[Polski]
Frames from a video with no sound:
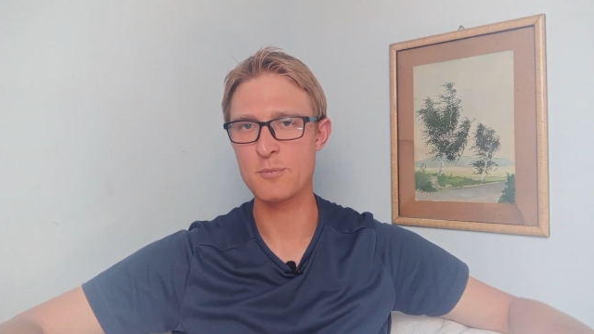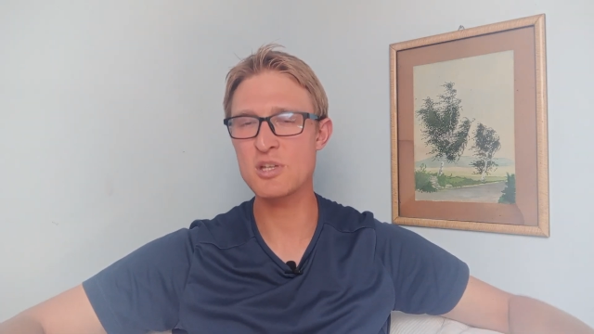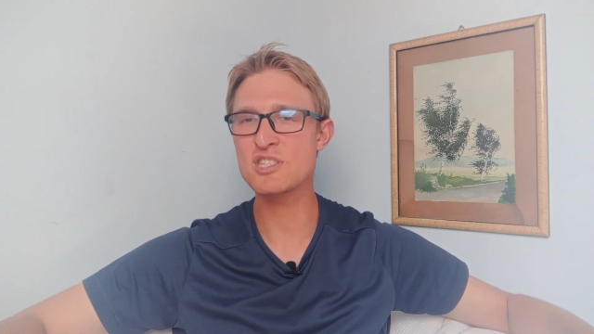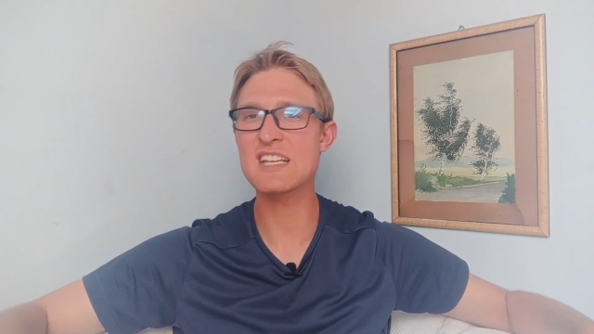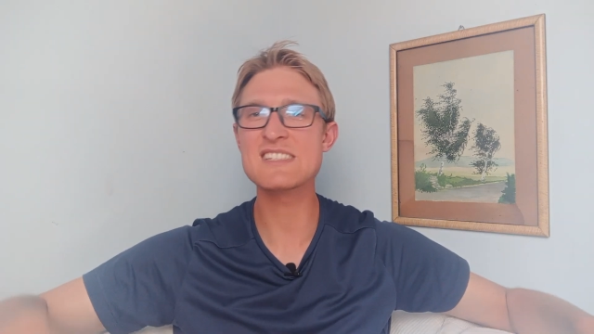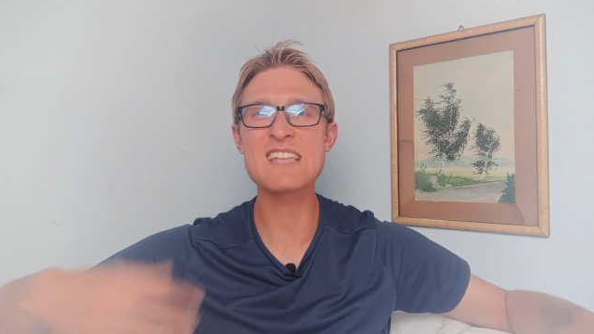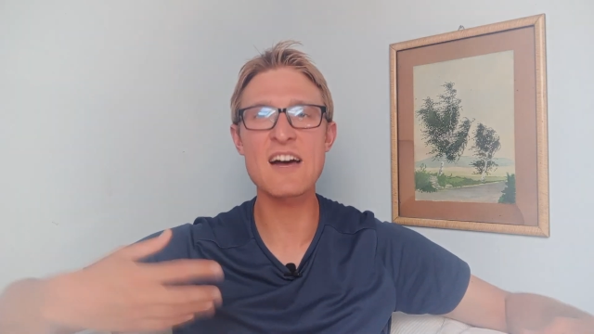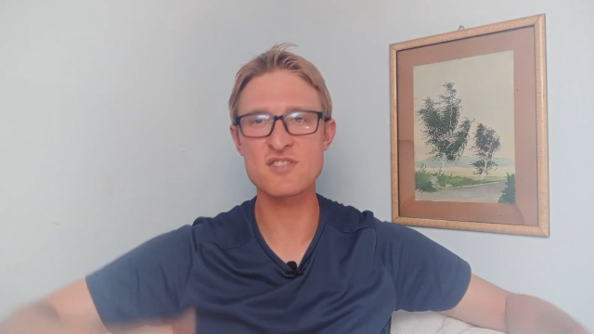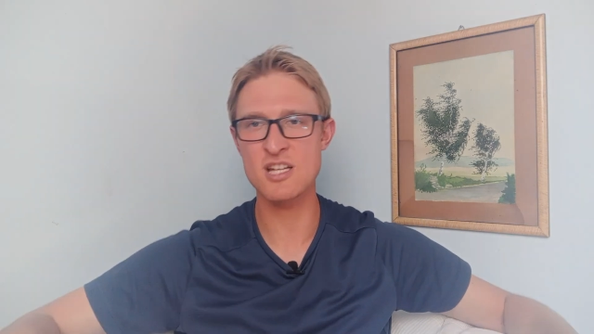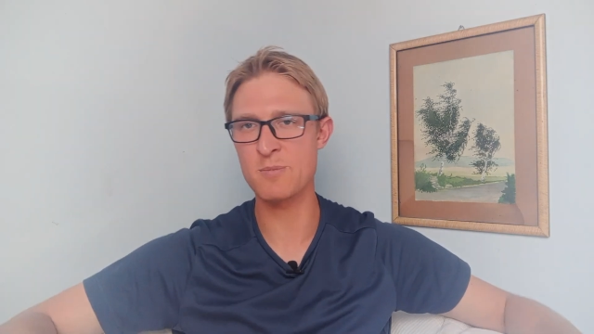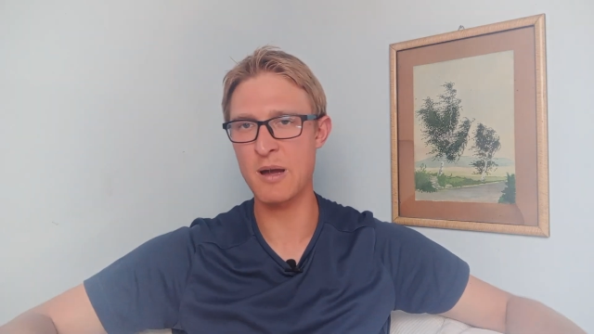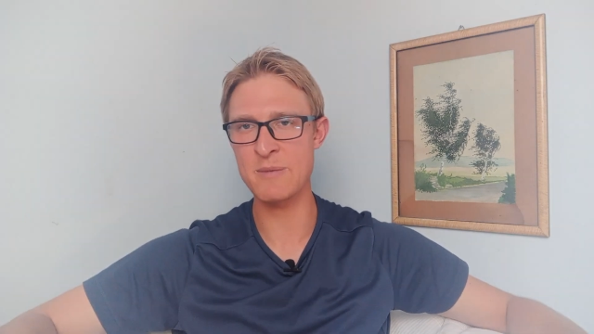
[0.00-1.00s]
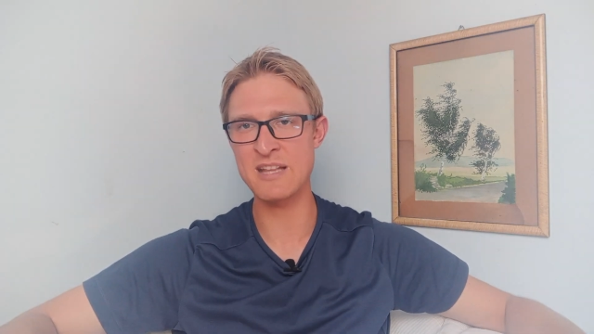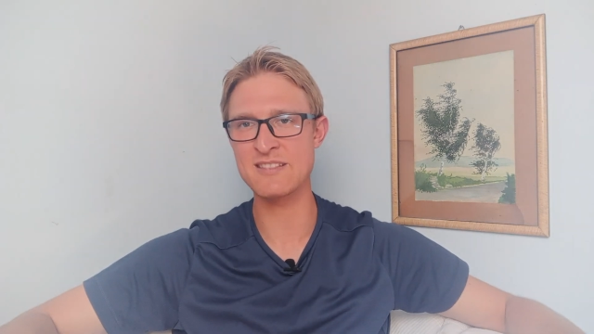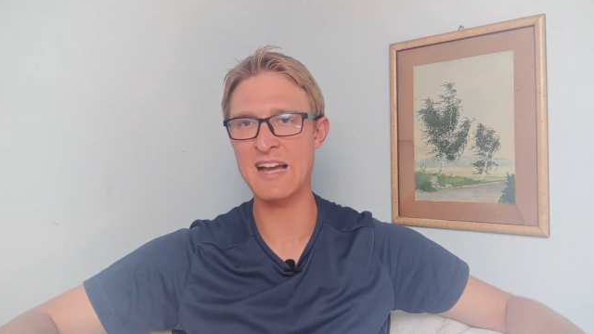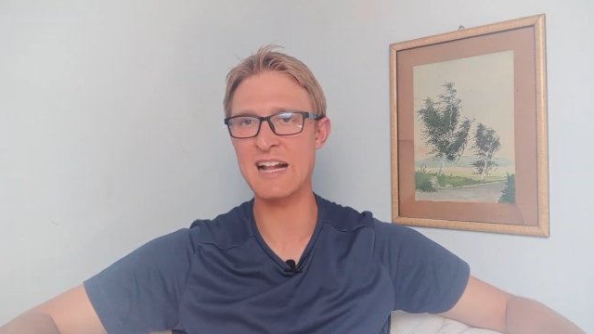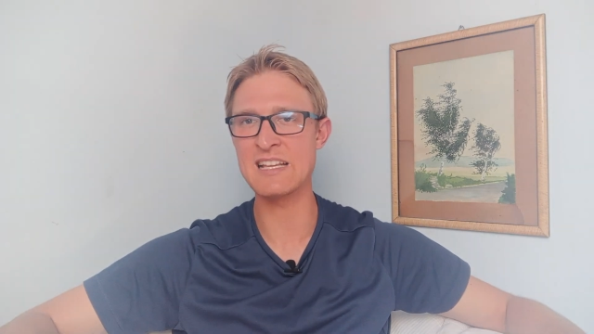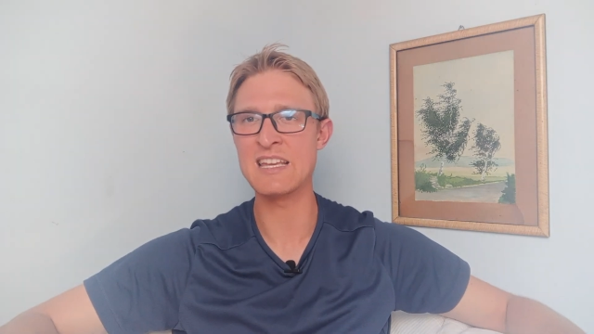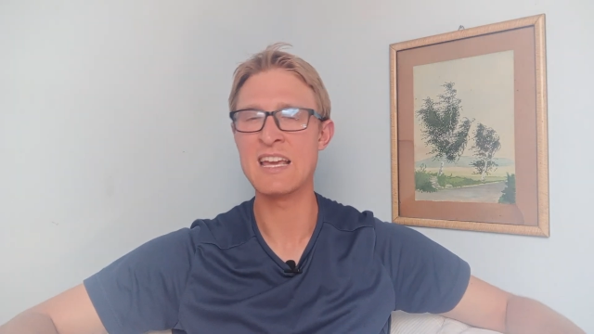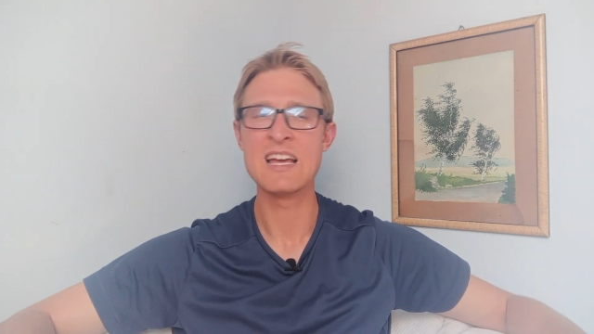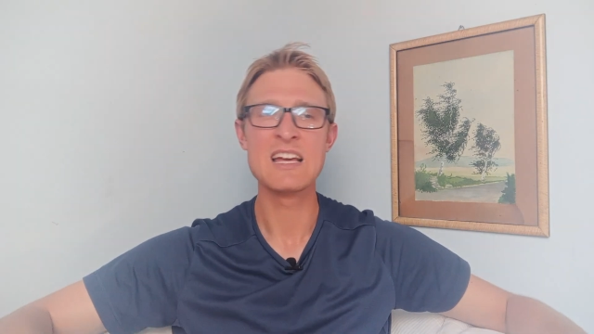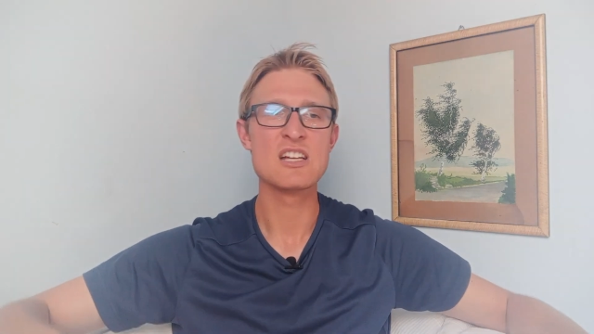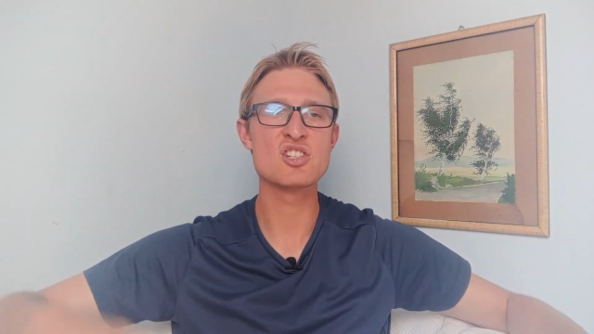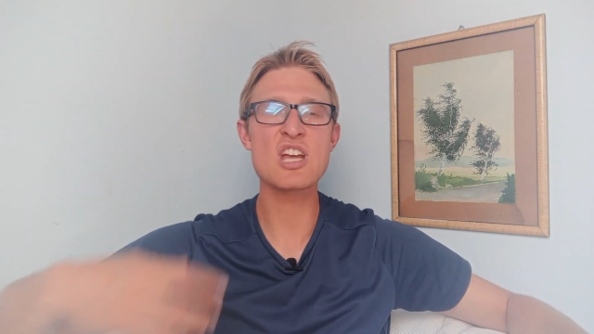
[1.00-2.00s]
byście zawsze pamiętali,
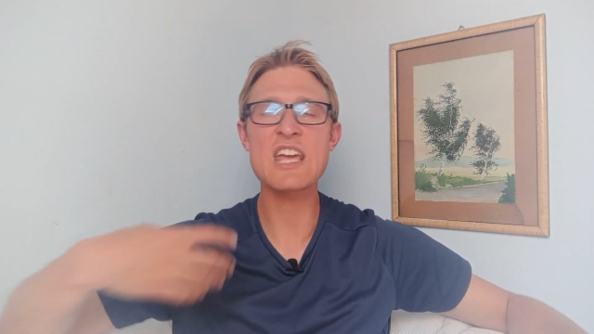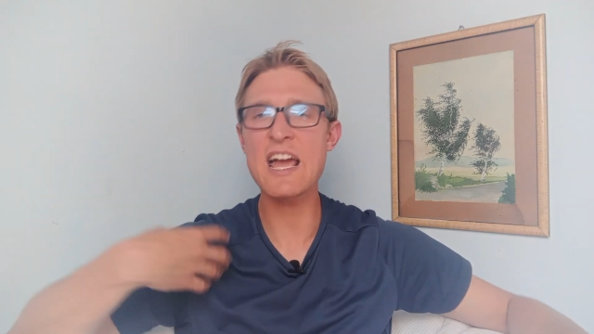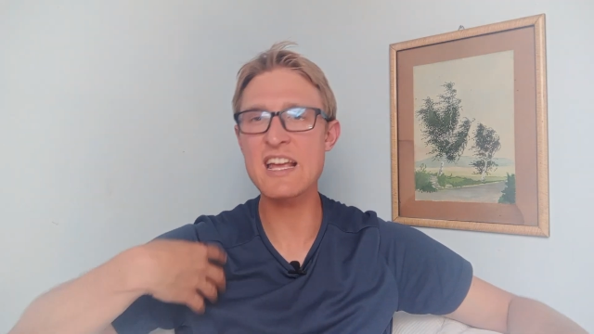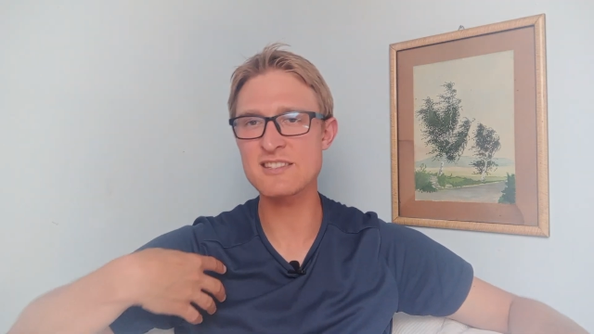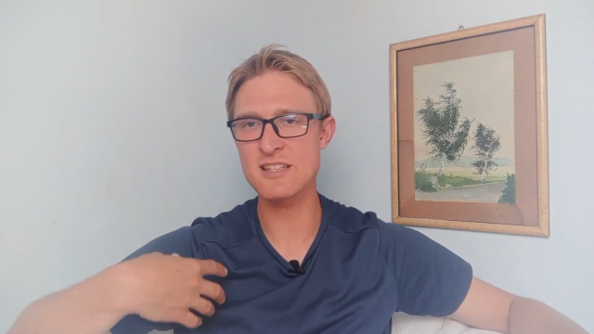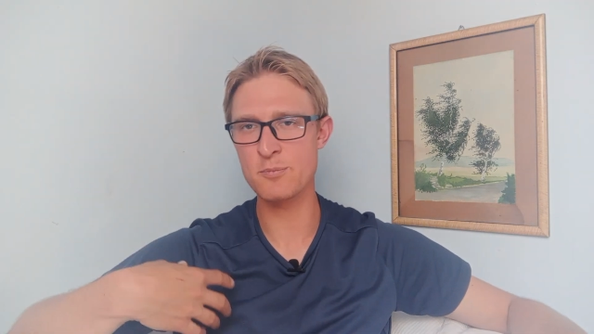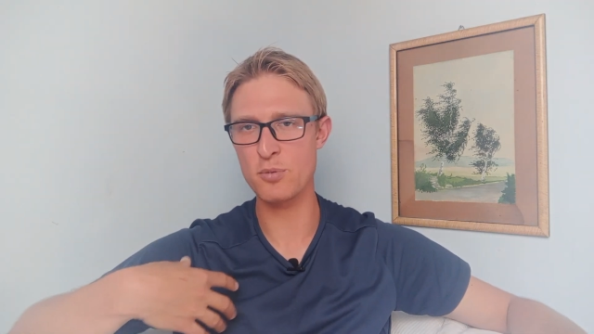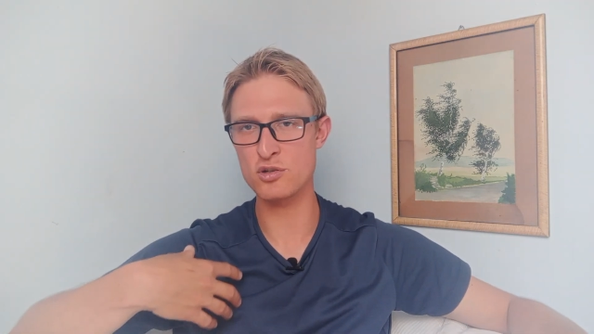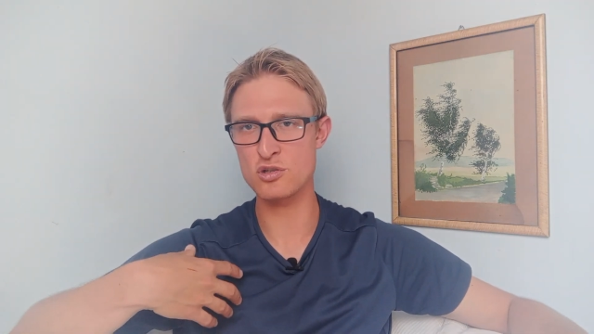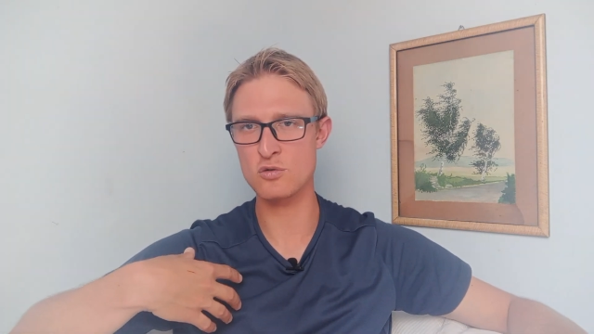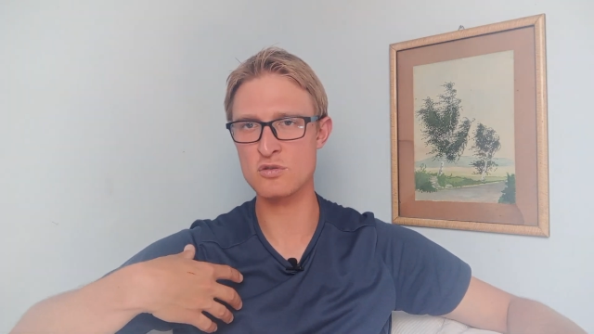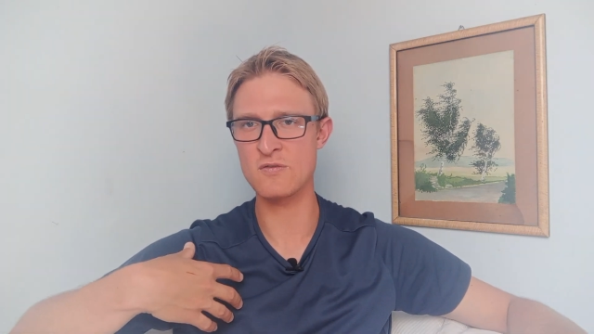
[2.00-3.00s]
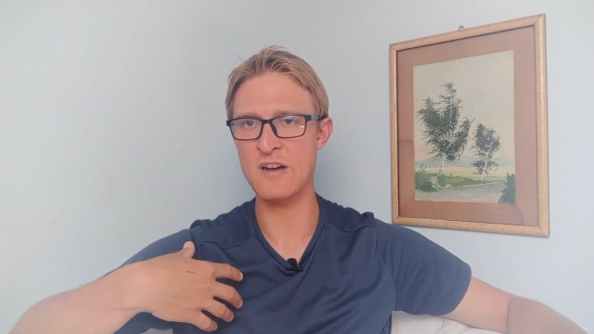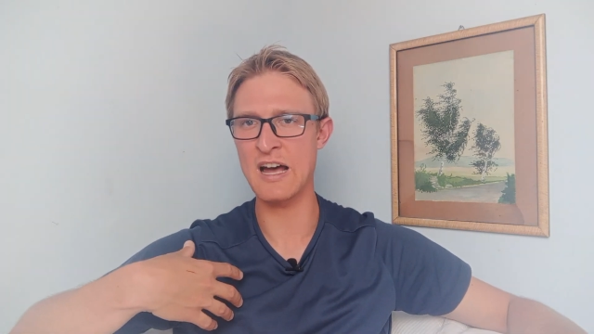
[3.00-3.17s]
że ja jestem pośród